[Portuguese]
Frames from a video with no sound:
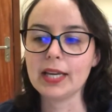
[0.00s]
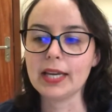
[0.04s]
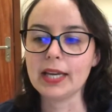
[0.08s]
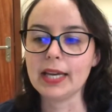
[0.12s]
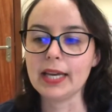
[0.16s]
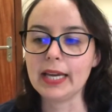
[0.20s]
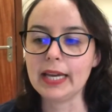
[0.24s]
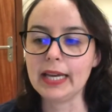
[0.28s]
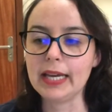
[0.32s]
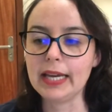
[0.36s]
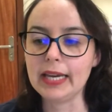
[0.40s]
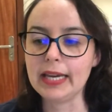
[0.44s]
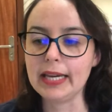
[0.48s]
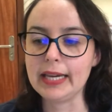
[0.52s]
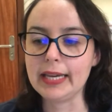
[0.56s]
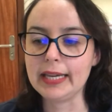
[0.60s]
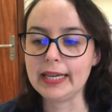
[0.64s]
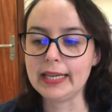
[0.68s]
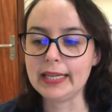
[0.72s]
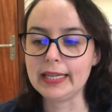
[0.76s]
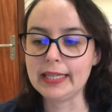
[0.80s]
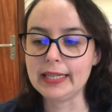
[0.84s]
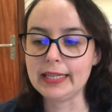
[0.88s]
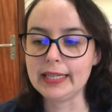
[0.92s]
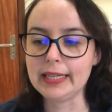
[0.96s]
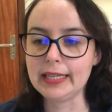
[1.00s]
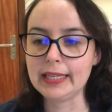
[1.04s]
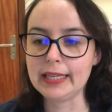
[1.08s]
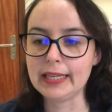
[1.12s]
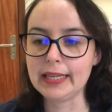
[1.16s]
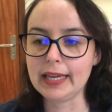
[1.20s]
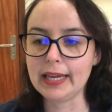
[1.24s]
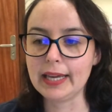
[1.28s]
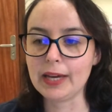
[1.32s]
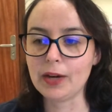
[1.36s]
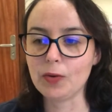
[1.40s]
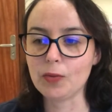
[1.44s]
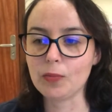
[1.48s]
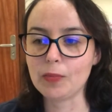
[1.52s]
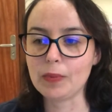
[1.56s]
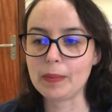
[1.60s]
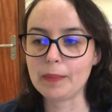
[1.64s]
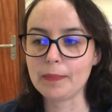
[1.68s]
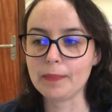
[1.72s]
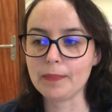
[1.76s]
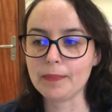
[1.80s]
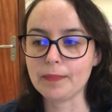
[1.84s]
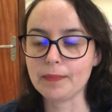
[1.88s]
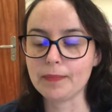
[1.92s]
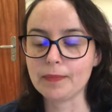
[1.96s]
É, ele é uma.
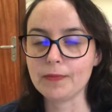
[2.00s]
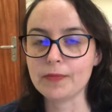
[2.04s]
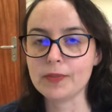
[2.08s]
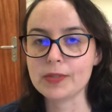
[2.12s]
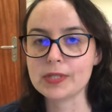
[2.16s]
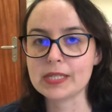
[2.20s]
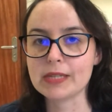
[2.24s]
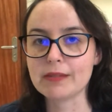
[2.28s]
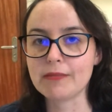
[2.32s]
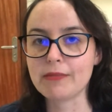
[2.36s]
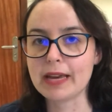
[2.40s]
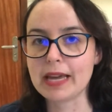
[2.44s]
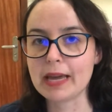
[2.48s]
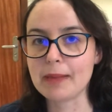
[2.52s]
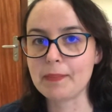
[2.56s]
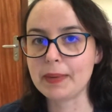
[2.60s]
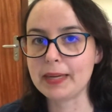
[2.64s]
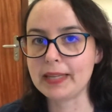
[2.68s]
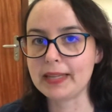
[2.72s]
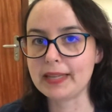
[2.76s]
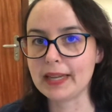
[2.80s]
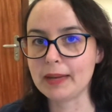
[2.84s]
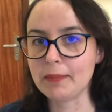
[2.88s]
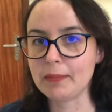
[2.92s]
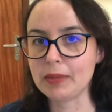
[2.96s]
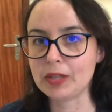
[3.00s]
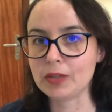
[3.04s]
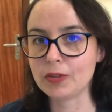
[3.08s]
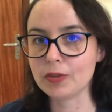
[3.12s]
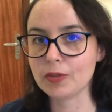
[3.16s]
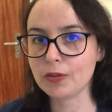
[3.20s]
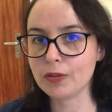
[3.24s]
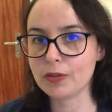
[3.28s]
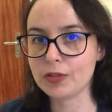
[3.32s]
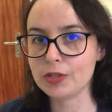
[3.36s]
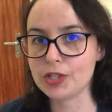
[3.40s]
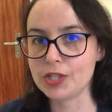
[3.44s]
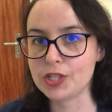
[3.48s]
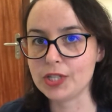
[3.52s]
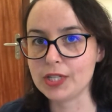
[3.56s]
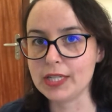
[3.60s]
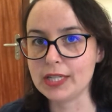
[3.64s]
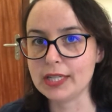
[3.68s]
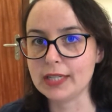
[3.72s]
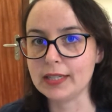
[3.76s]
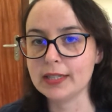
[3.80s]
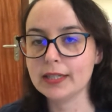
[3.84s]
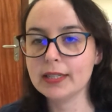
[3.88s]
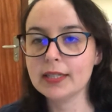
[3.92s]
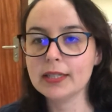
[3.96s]
Você vai aprender a
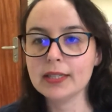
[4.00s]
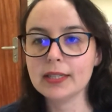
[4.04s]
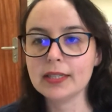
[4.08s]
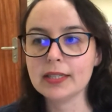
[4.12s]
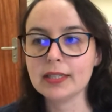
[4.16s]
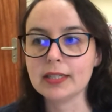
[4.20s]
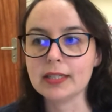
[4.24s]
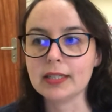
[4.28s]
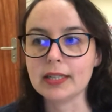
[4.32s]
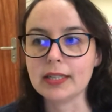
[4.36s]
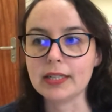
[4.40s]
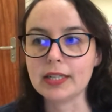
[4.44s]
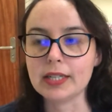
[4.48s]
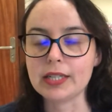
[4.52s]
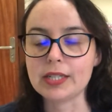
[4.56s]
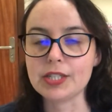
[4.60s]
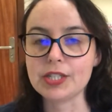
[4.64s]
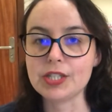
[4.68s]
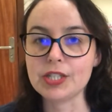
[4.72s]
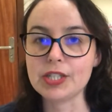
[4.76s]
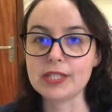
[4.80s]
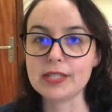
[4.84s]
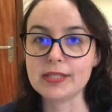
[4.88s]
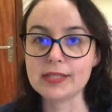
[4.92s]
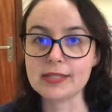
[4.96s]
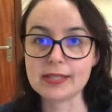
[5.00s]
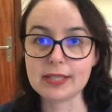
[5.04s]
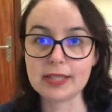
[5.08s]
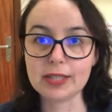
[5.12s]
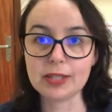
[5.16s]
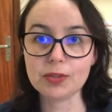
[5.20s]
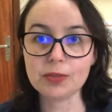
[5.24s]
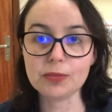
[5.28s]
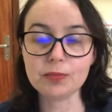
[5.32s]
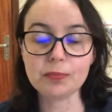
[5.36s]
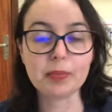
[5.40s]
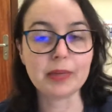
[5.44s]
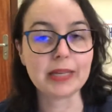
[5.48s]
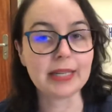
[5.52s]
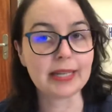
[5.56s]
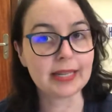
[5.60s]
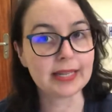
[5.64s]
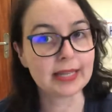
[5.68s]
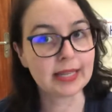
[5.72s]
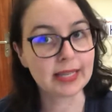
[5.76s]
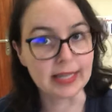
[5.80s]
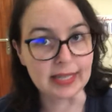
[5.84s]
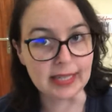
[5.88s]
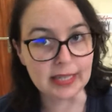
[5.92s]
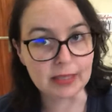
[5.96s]
metodologia de ensino pela
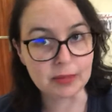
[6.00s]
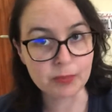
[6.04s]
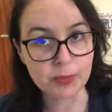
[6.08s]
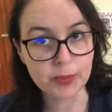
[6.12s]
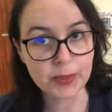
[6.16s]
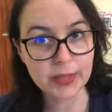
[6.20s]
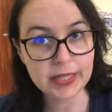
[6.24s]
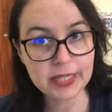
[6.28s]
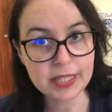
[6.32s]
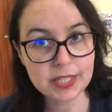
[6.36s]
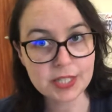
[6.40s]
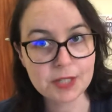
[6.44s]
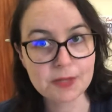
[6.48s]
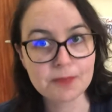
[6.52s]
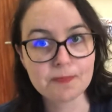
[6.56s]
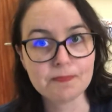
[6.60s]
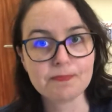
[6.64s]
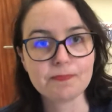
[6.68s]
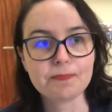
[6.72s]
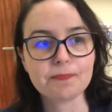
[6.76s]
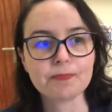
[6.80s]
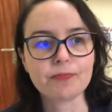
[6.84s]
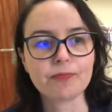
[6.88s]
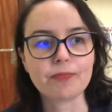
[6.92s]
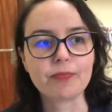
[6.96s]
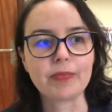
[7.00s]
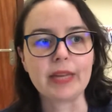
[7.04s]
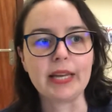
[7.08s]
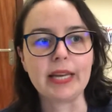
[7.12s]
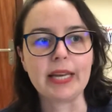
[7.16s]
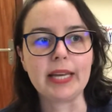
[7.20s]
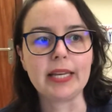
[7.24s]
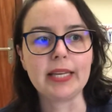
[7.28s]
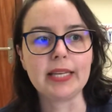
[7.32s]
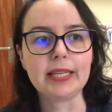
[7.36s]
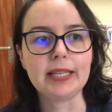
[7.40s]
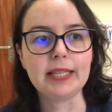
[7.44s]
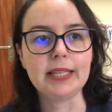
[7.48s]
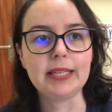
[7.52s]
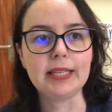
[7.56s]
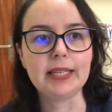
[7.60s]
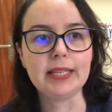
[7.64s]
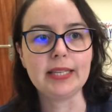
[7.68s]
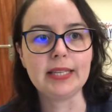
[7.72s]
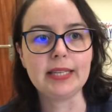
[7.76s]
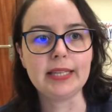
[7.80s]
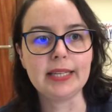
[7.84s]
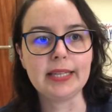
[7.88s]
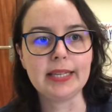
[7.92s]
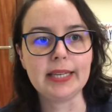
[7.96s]
Cambridge, né?
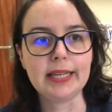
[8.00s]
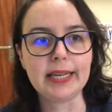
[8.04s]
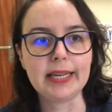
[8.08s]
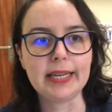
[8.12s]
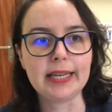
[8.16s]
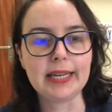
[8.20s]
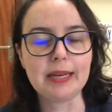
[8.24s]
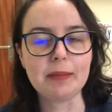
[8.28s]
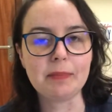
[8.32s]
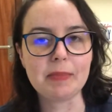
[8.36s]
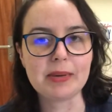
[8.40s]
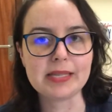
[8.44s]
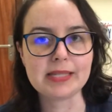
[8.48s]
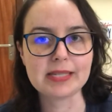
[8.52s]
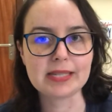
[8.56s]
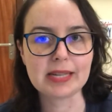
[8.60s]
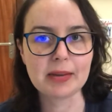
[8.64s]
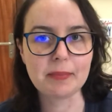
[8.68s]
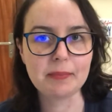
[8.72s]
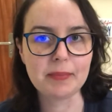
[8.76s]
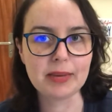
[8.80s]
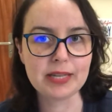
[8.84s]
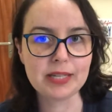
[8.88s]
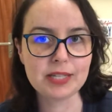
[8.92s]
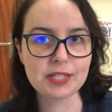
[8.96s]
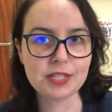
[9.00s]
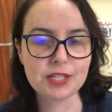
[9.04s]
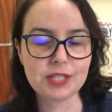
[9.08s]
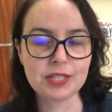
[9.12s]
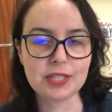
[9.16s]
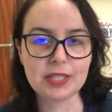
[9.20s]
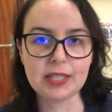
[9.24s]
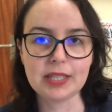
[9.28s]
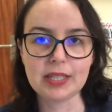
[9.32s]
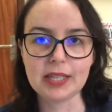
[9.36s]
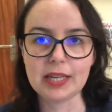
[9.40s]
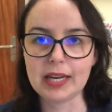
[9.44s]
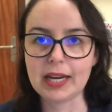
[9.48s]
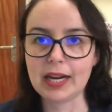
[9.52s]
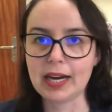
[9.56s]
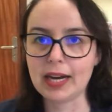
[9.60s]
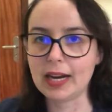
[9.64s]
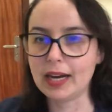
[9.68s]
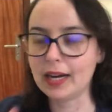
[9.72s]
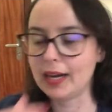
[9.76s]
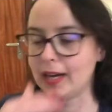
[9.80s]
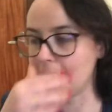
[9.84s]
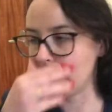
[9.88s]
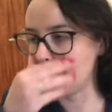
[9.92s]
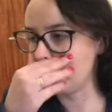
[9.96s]
E ele é basicamente
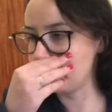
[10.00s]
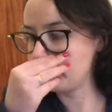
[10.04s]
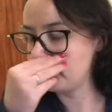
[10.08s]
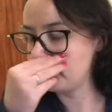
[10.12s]
a,